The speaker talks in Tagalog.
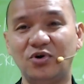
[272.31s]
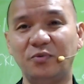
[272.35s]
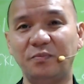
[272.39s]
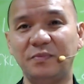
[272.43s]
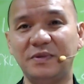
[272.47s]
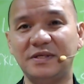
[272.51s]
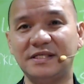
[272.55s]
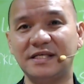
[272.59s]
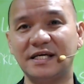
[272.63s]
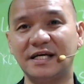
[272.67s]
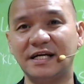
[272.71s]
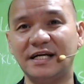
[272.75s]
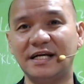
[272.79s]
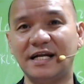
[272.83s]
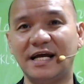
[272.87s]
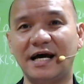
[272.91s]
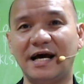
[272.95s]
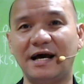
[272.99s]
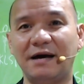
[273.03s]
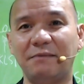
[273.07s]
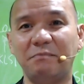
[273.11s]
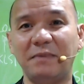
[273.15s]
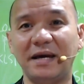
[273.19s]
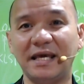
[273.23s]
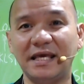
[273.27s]
officer
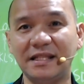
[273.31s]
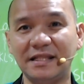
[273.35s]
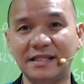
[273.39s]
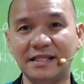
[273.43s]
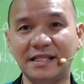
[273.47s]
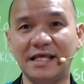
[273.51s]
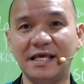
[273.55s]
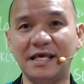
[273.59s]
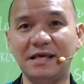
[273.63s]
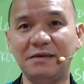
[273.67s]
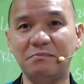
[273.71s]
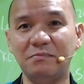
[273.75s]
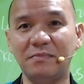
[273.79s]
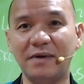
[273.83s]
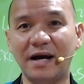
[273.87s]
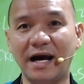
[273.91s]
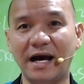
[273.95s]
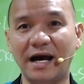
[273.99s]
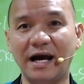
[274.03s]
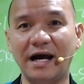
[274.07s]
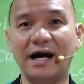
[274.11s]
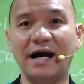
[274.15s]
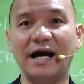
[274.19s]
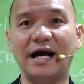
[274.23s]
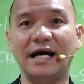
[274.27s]
na maitim
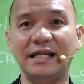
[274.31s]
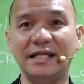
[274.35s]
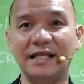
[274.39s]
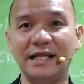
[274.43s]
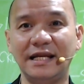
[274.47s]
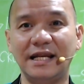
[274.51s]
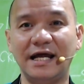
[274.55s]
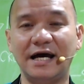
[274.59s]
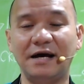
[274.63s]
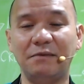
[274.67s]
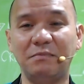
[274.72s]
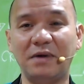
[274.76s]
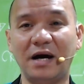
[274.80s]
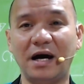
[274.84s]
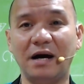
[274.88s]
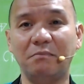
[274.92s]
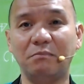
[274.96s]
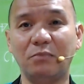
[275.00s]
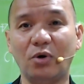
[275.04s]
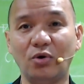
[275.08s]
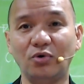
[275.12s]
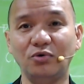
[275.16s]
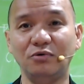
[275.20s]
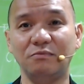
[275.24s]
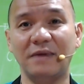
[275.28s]
ang kanilang mga
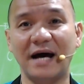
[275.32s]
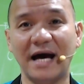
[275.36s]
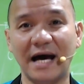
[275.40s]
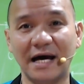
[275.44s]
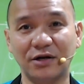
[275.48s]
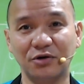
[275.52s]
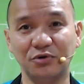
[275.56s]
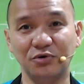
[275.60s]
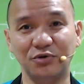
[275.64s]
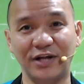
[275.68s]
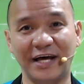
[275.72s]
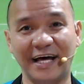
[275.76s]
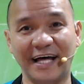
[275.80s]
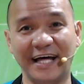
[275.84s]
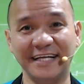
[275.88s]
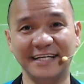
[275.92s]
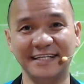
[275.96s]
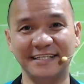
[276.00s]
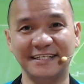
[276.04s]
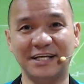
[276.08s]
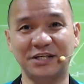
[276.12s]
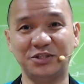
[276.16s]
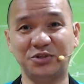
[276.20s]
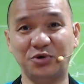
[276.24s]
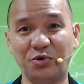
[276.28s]
bone marrow na
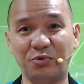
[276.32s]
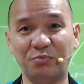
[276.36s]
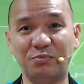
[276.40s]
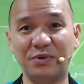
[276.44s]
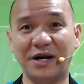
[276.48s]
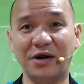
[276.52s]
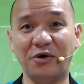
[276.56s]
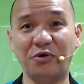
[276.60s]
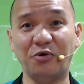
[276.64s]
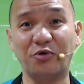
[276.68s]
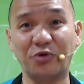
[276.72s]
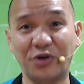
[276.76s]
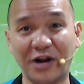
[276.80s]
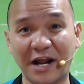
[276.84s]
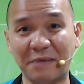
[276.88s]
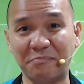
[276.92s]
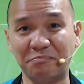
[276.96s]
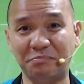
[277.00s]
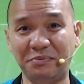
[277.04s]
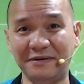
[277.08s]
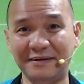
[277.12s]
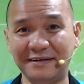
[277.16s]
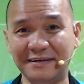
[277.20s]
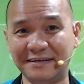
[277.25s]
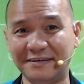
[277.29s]
sa sobrang
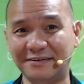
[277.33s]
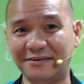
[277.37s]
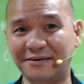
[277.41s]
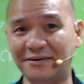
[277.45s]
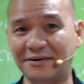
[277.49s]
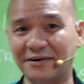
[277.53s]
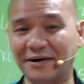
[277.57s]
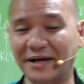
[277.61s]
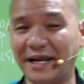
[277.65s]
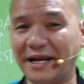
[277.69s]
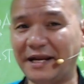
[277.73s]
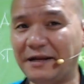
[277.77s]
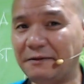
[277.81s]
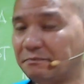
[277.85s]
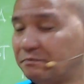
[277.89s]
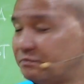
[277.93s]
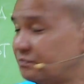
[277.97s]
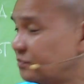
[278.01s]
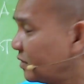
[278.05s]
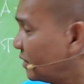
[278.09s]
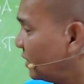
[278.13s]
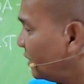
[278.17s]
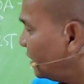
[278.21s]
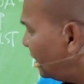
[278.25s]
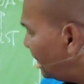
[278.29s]
korap. Okay?
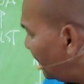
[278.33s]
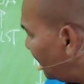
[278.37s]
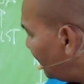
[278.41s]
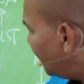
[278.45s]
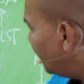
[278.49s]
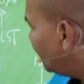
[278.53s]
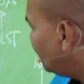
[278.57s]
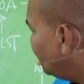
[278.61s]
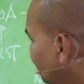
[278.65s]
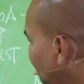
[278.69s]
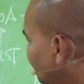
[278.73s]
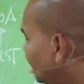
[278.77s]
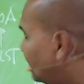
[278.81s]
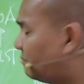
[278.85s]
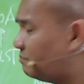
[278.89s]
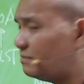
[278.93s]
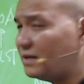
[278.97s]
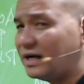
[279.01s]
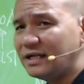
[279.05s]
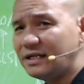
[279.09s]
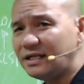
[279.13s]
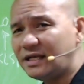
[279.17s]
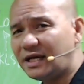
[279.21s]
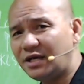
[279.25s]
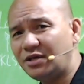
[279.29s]
Hingan nyo
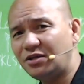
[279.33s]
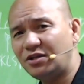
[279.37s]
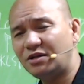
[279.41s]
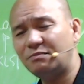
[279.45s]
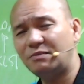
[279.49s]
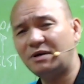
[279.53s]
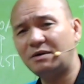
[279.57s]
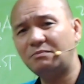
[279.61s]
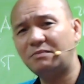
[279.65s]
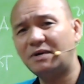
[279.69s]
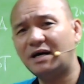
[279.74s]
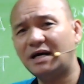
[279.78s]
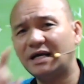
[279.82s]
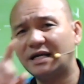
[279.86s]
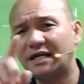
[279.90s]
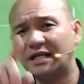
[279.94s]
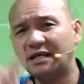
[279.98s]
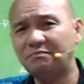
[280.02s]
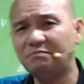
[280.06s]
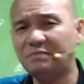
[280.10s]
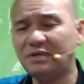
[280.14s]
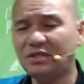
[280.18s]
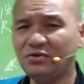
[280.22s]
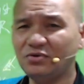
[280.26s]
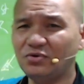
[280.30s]
naman, kayo naman mga
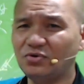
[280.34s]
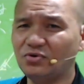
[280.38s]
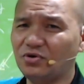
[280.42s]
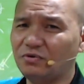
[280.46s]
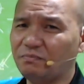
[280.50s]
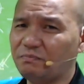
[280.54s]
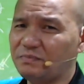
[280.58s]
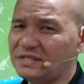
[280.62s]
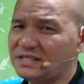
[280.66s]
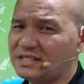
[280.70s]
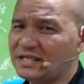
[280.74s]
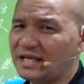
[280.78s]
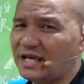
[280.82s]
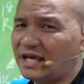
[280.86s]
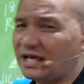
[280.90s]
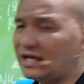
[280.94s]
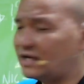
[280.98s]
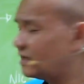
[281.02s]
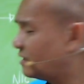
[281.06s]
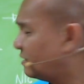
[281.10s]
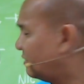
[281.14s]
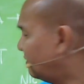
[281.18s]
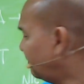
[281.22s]
revenue officer,